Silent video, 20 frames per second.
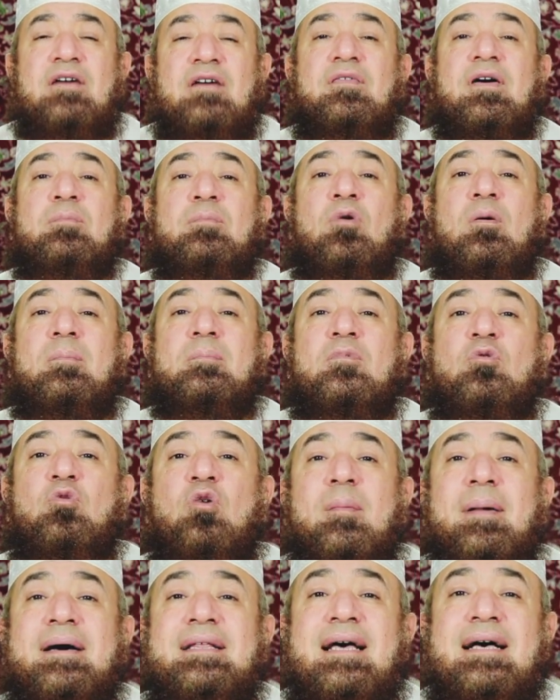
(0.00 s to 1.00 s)
فالمهم
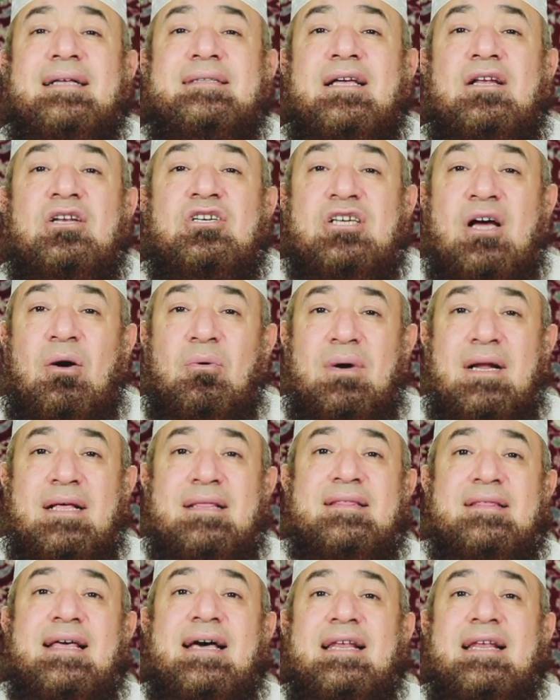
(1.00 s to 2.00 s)
وبدأت الجولة
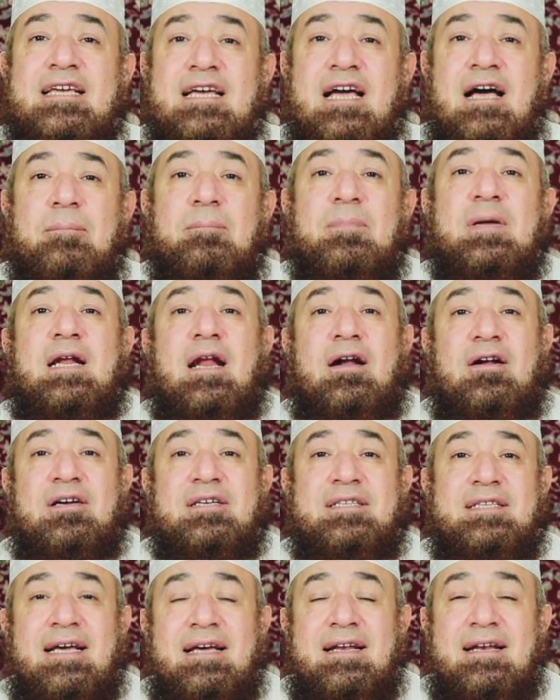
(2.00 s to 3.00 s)
الثانية من
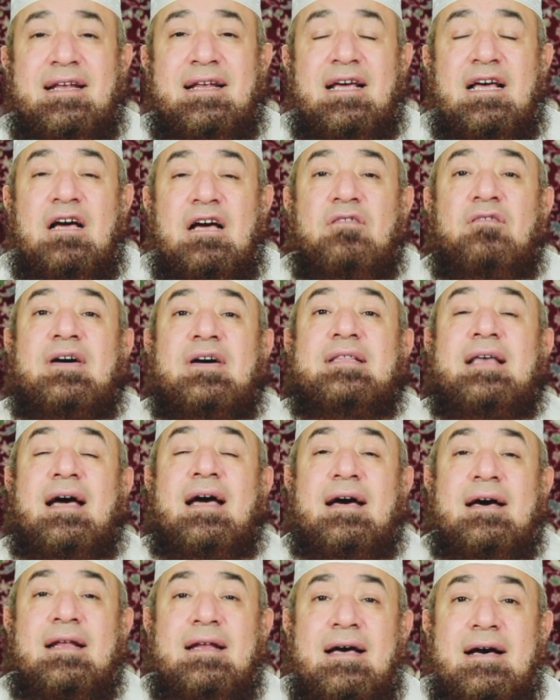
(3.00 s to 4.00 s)
القتال
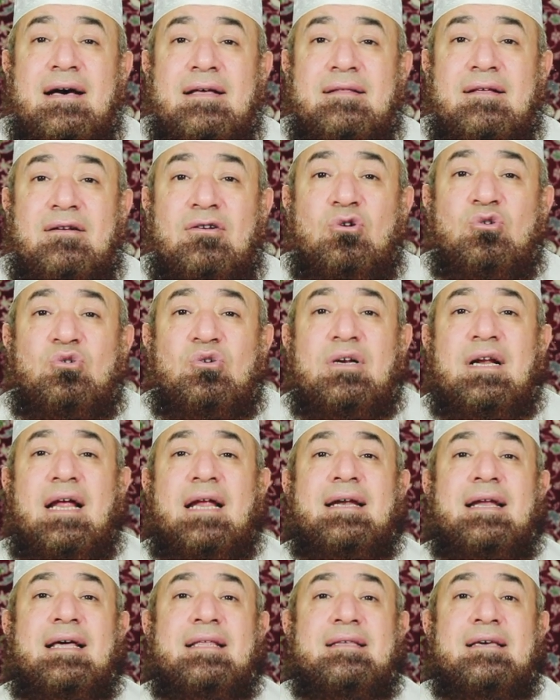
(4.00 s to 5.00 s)
فدخل هذا الرجل
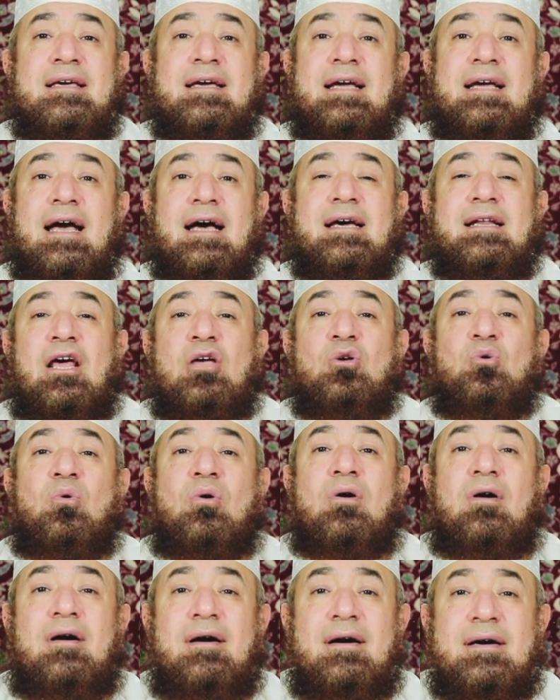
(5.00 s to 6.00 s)
الذي كان
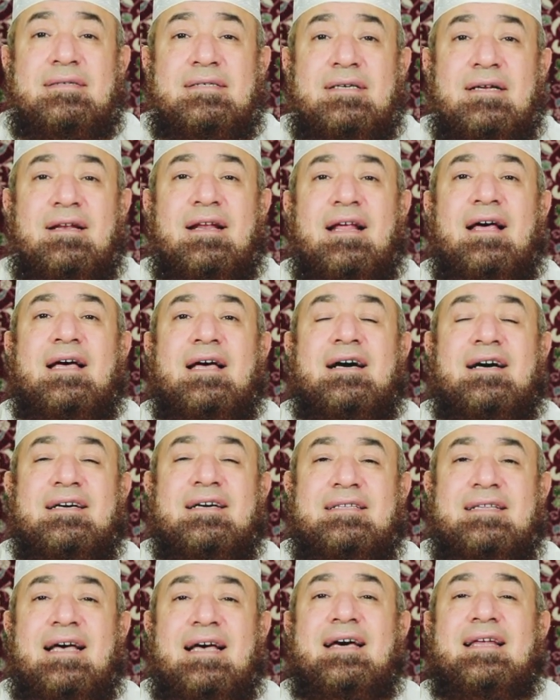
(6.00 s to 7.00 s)
يقاتل
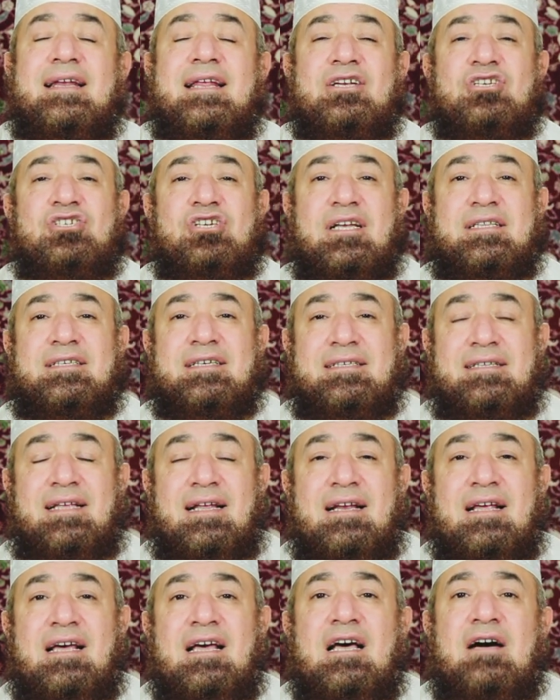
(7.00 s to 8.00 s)
قتالا
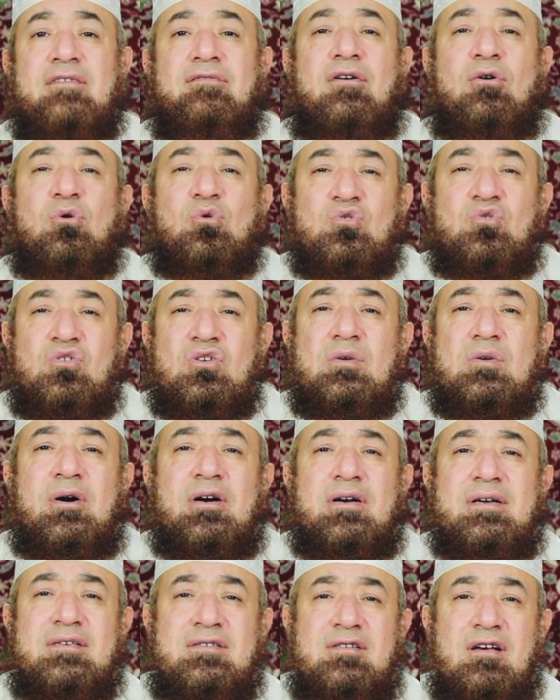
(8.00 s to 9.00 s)
شديدا فأصيب
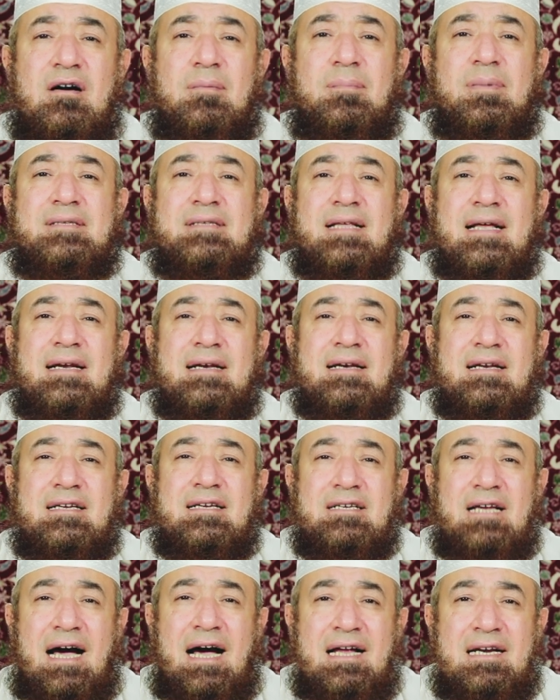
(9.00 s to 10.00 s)
إصابة
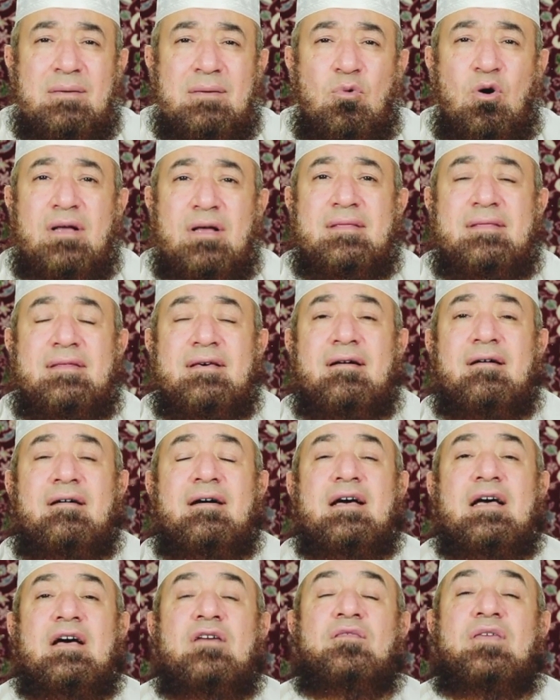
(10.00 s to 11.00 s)
يعني مؤثرة
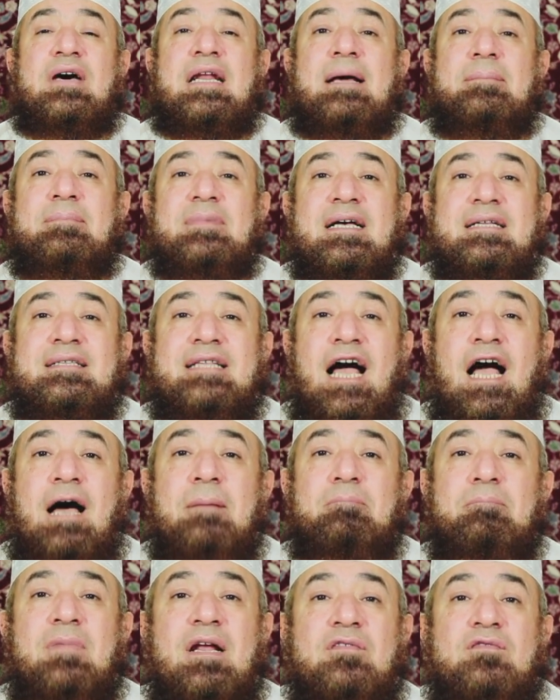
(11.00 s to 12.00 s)
فلم
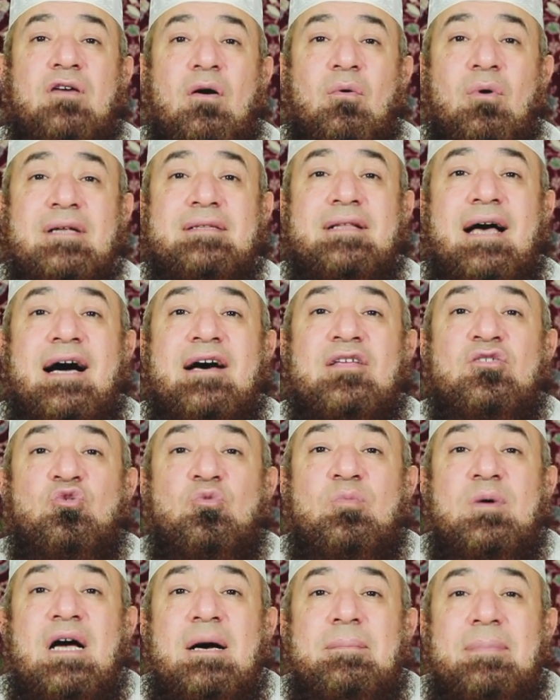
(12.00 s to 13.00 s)
يتحمل فوضع
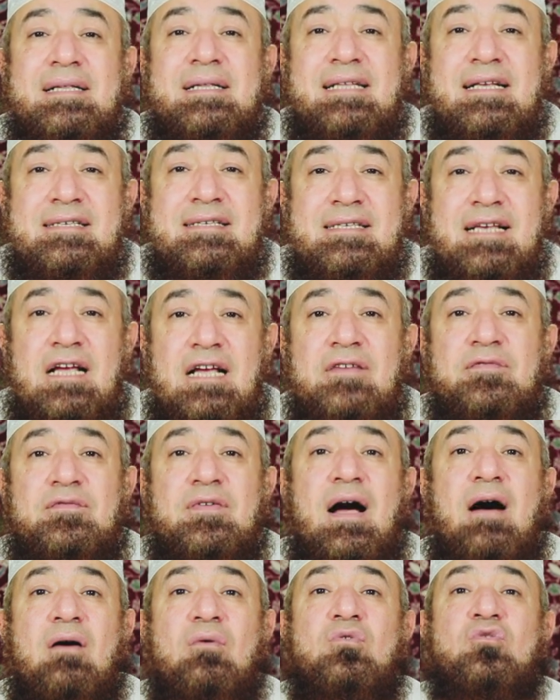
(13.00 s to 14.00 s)
ذبابة السيف
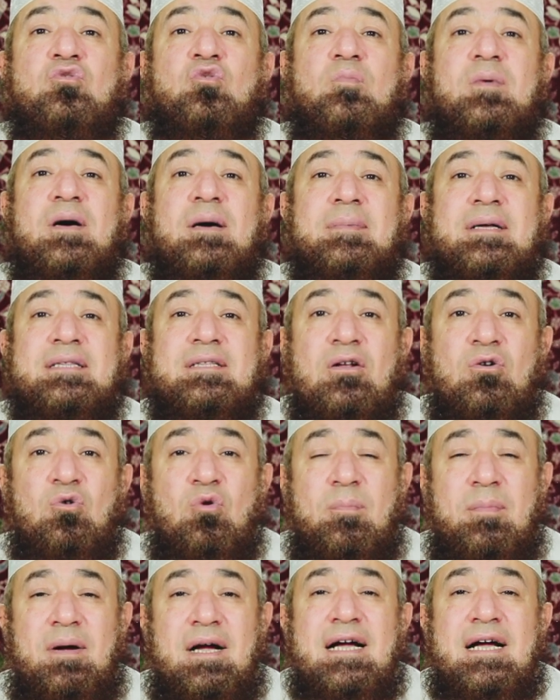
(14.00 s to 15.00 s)
أو ذبابة
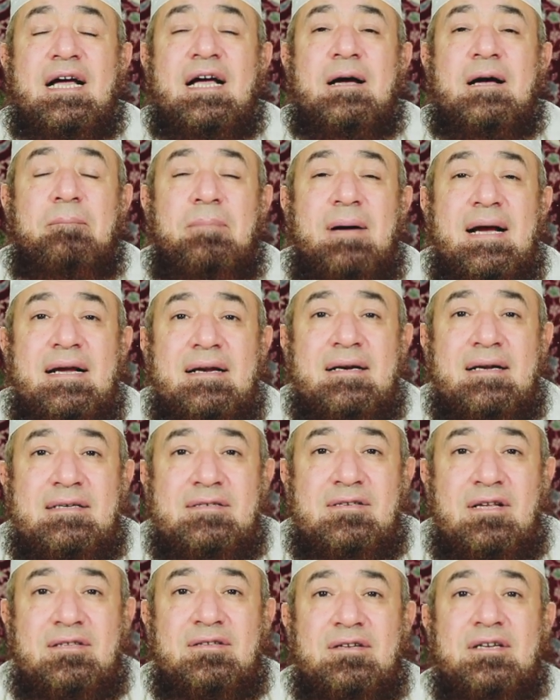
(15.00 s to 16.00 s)
الرمح بين
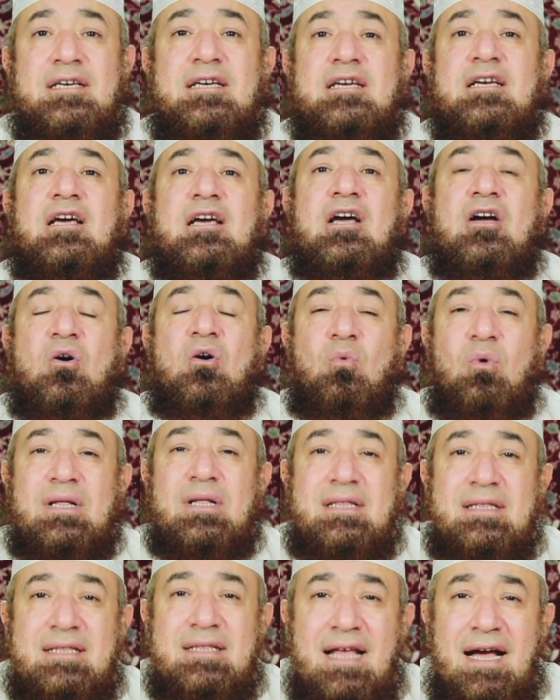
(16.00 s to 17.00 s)
صدره
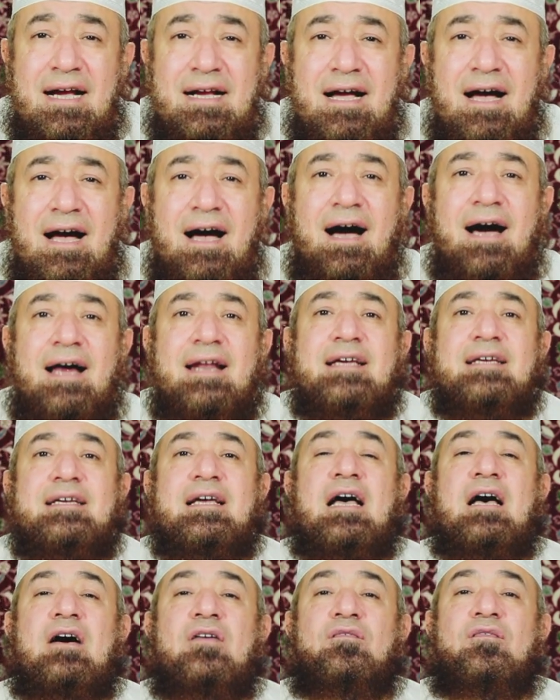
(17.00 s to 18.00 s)
واتكأ
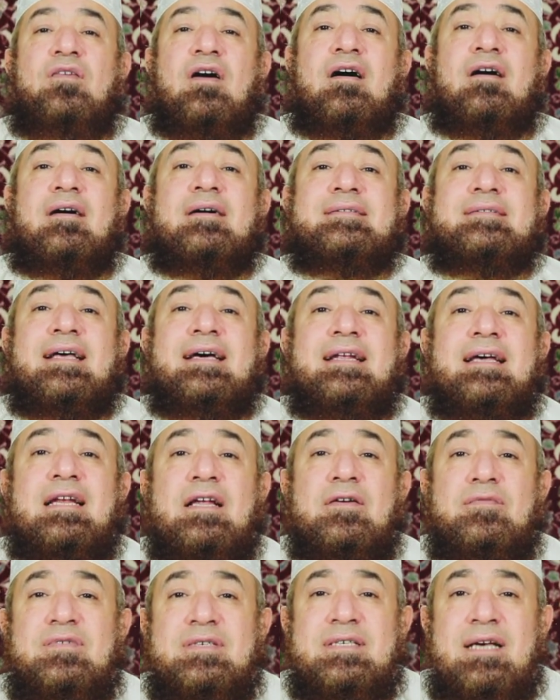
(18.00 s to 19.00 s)
عليها فقتل
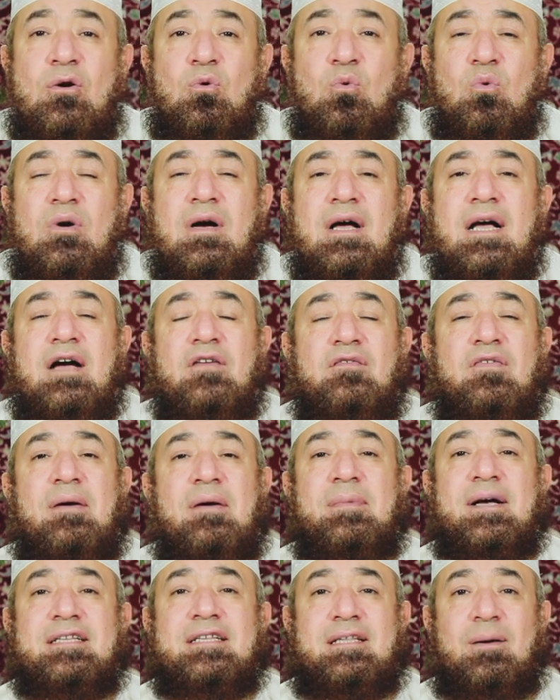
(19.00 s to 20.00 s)
نفسه
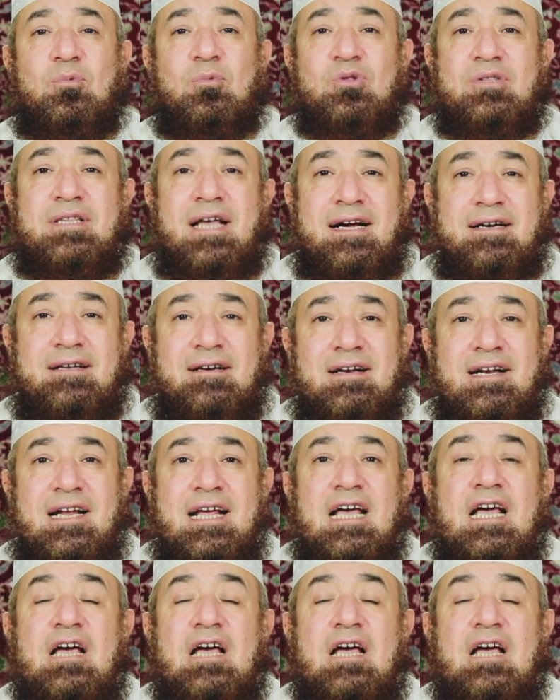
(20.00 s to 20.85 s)
فمات منتحرا